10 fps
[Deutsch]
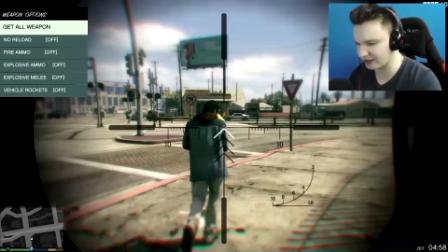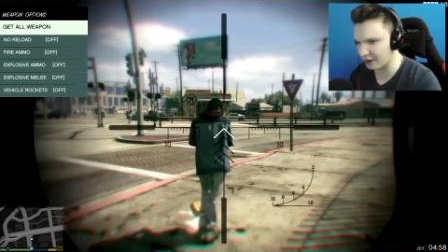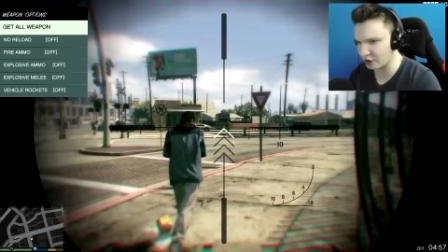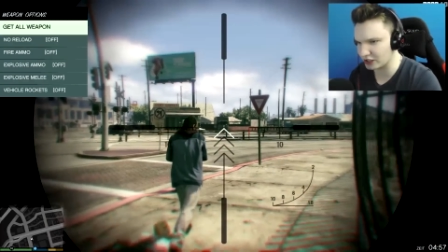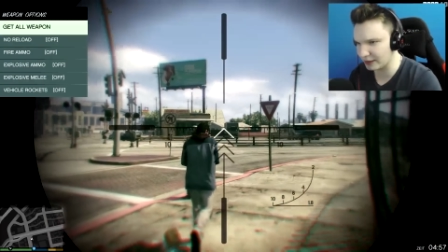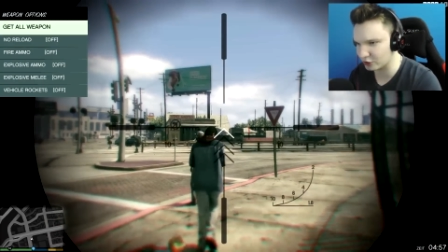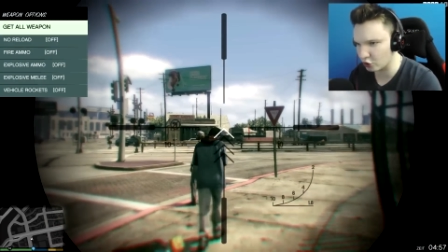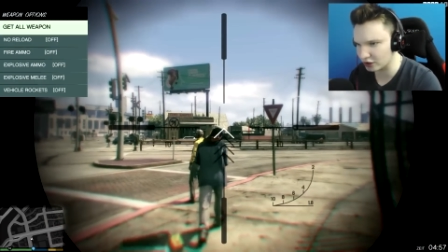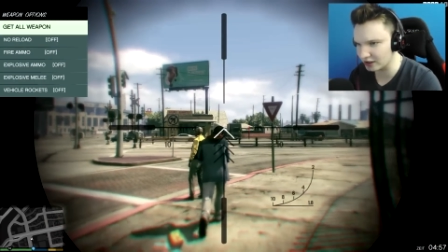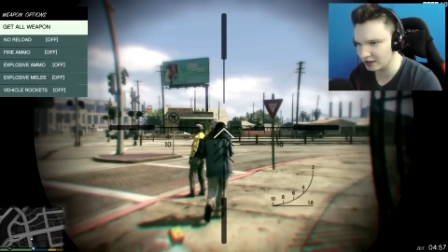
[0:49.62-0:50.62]
Ich will mal kurz jemanden
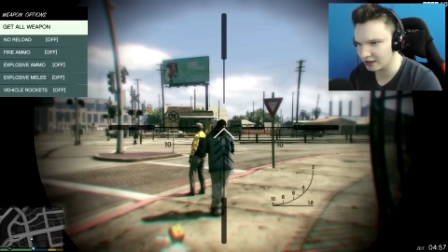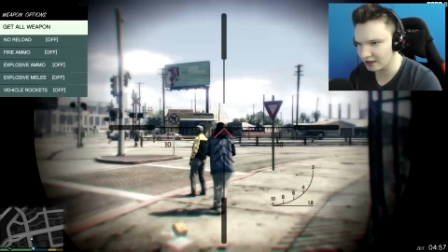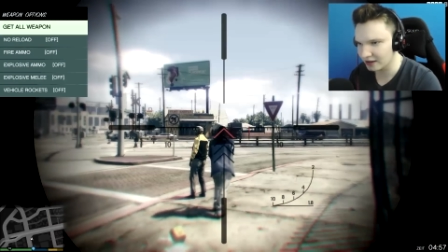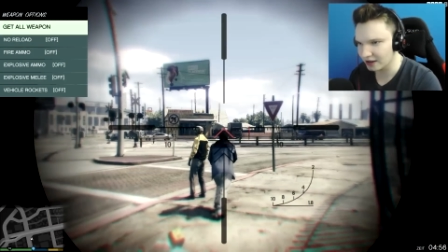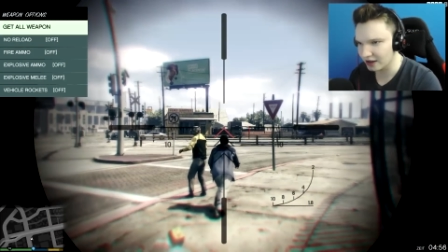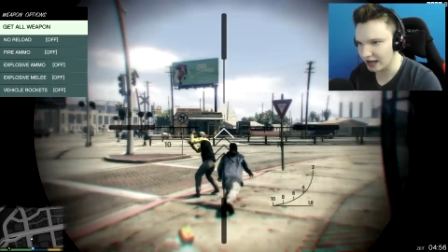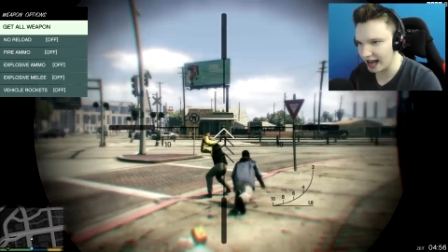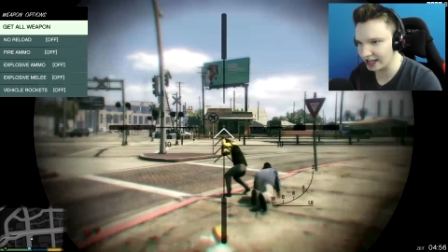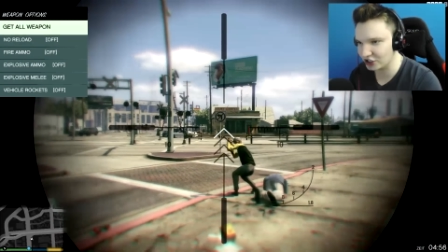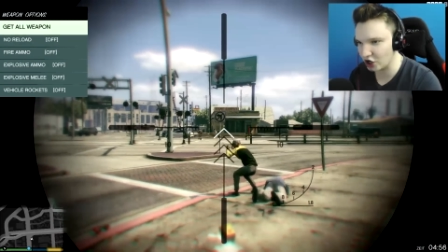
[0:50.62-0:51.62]
töten.
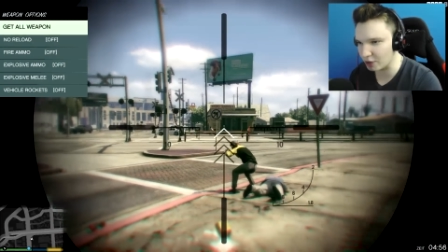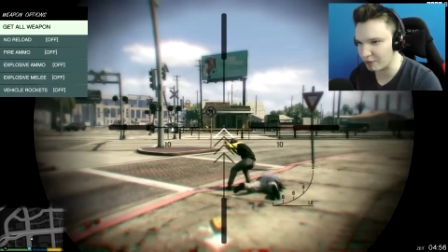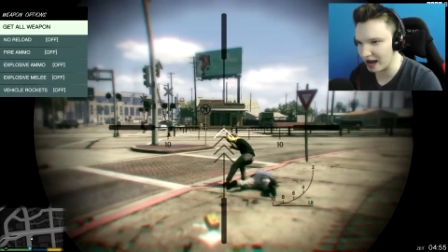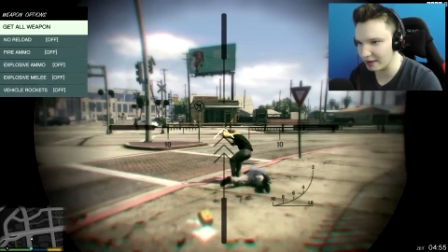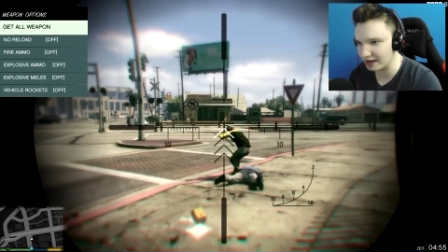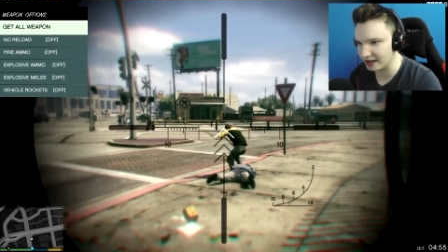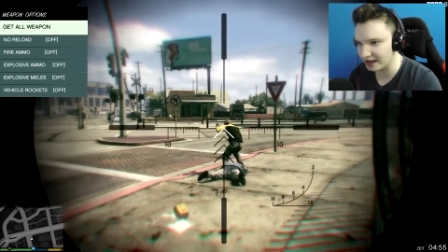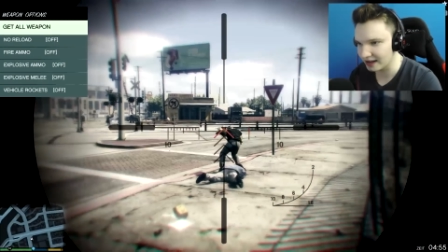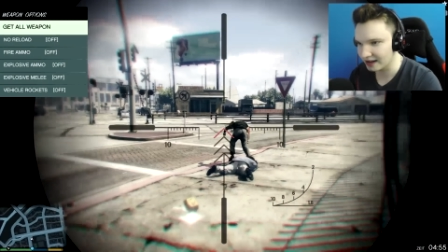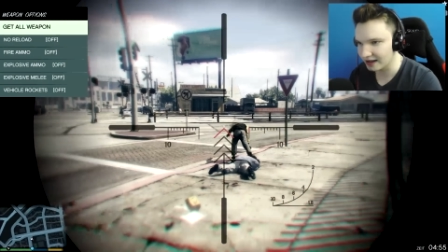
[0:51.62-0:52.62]
Headshot, Baby.
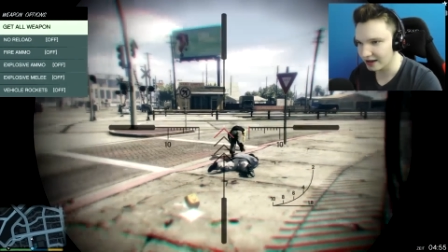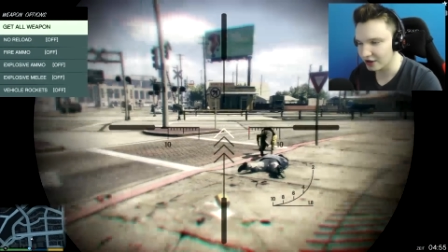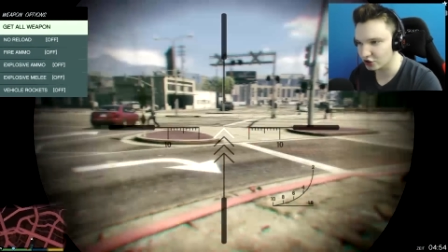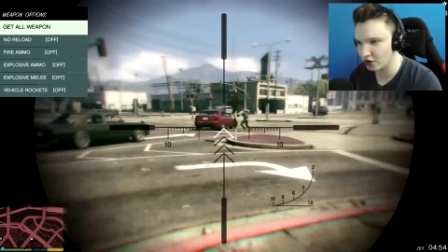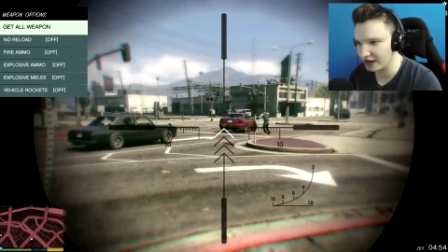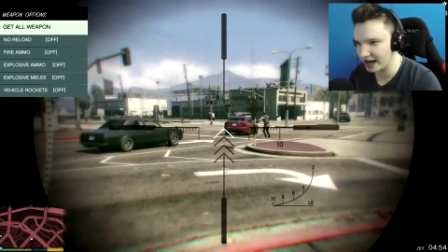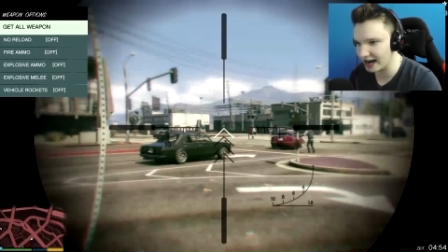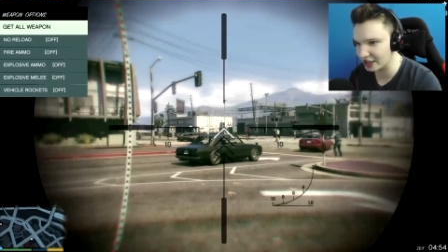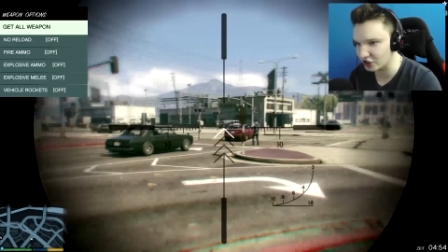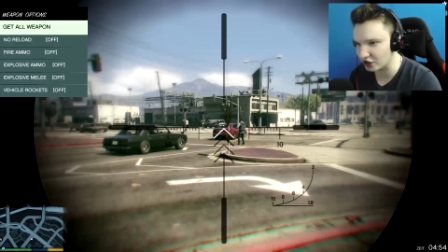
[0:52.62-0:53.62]
Schon wieder ein
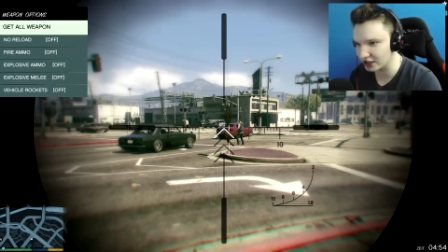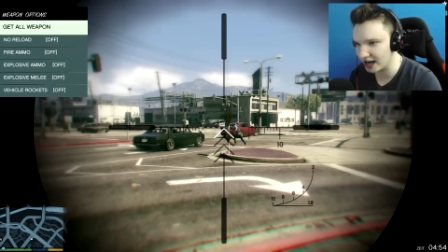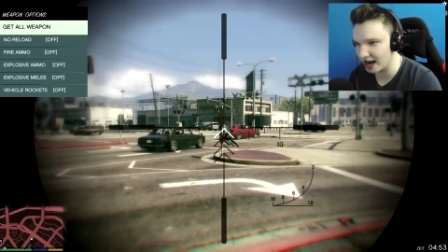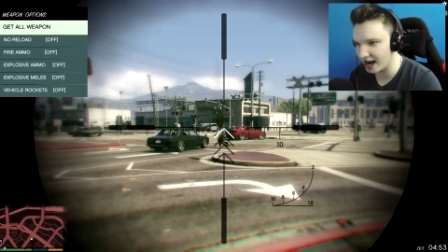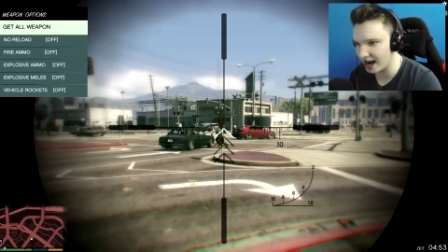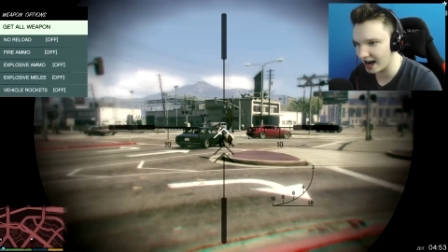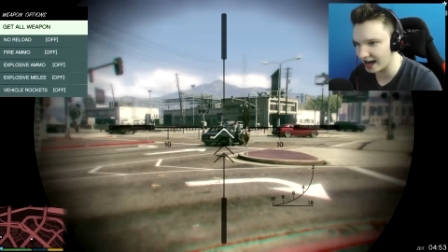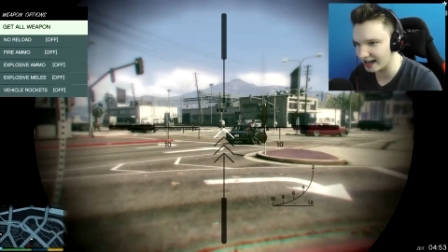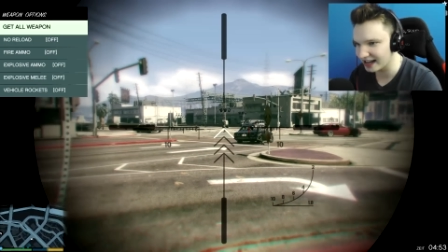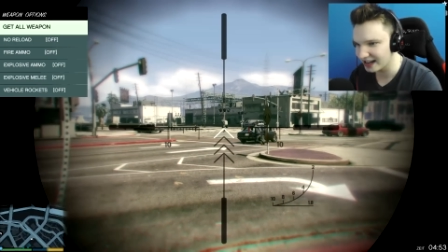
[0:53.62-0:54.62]
Headshot. Yay.